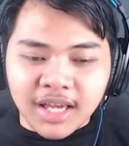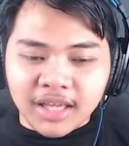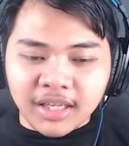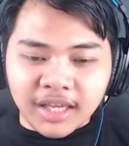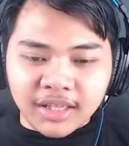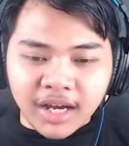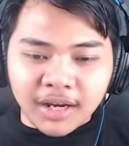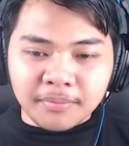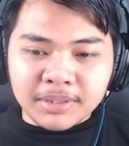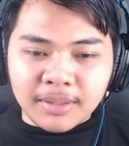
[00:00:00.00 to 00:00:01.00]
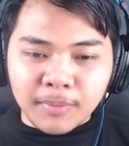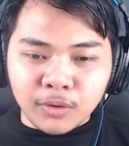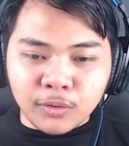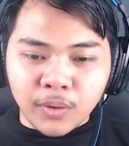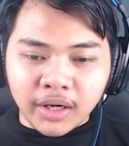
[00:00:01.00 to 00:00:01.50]
kita akan bisa
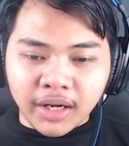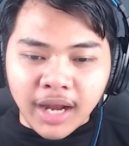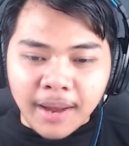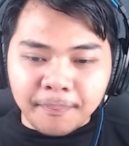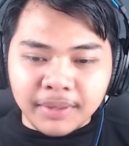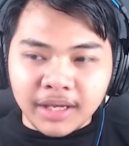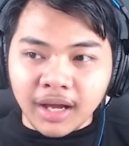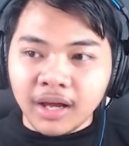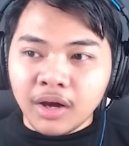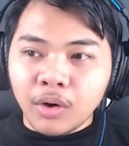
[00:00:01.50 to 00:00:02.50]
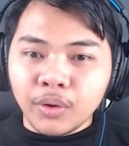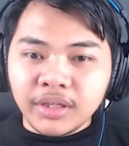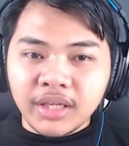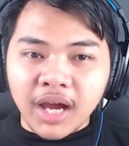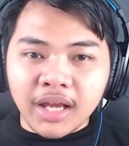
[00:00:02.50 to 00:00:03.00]
mengeluarkan api kah? Oh
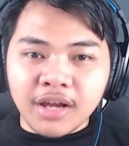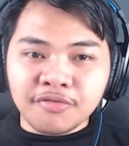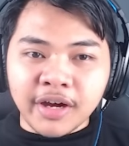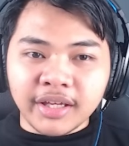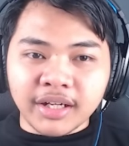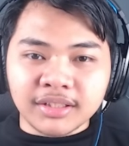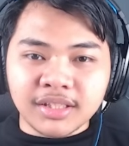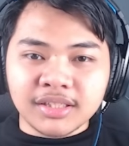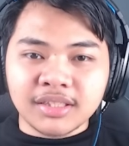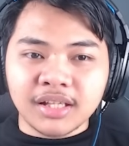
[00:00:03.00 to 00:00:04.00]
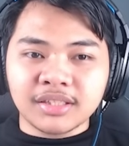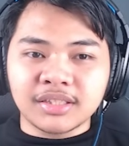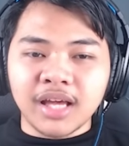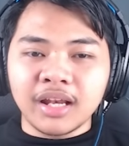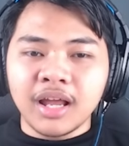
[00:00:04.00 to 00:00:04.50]
iya ada fire resistance
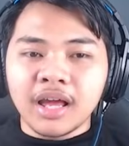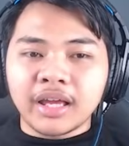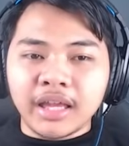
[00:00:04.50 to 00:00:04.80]
dan kayaknya